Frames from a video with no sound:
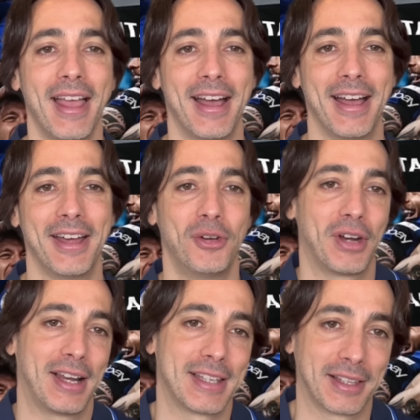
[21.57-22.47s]
eh, non
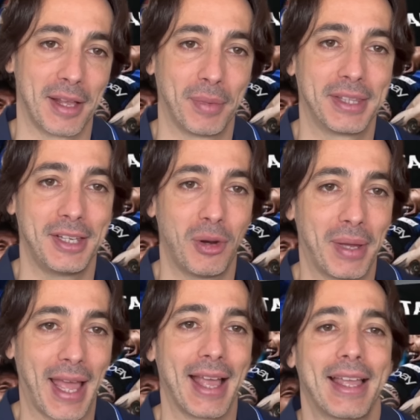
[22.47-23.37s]
alle 7 del mattino
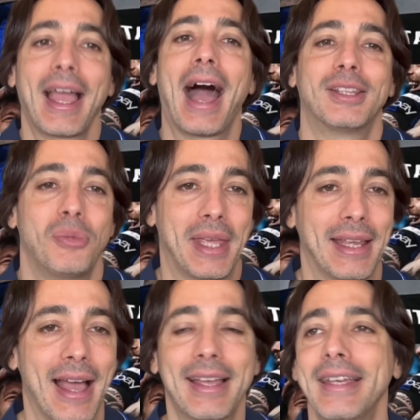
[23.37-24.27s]
perché a
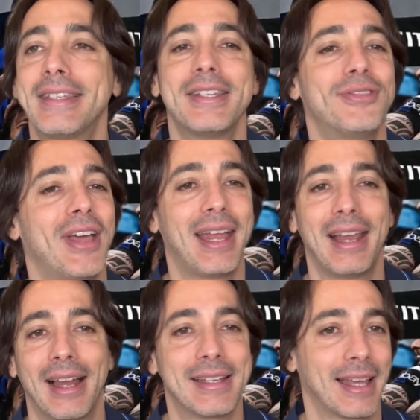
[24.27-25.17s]
domenica. Chi si
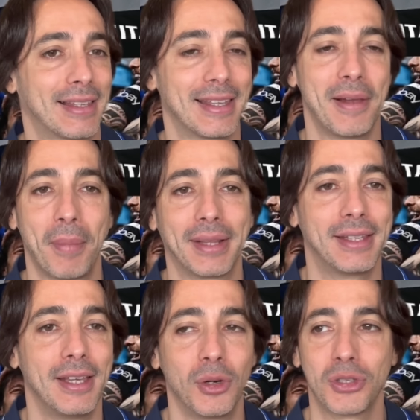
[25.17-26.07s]
sveglia alle 7 del
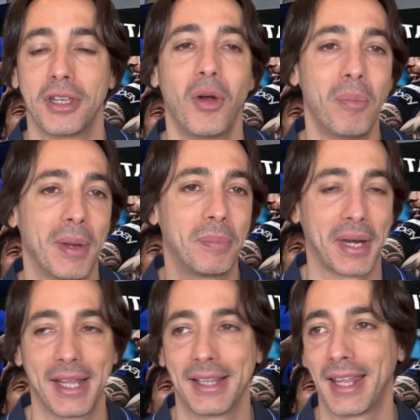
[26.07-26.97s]
mattino se non per
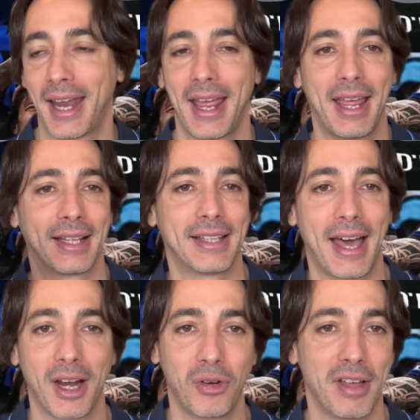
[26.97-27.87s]
prendere e
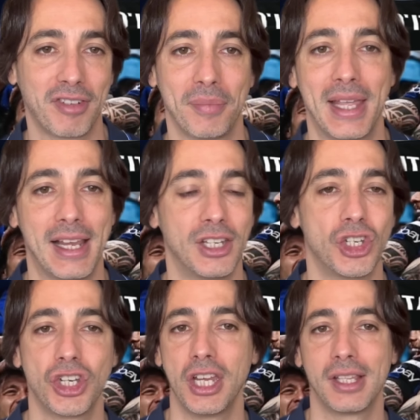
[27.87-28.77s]
andare con la famiglia in
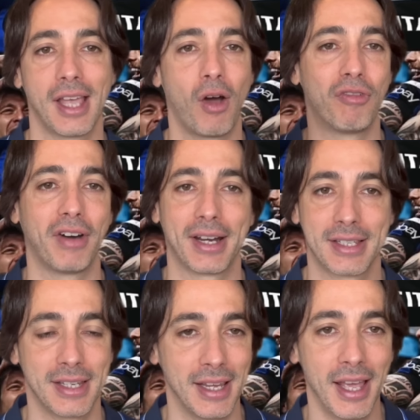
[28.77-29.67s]
gita o
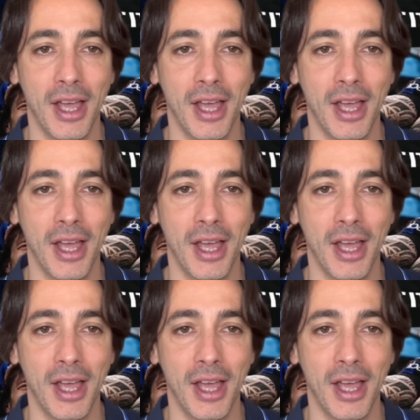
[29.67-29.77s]
farsi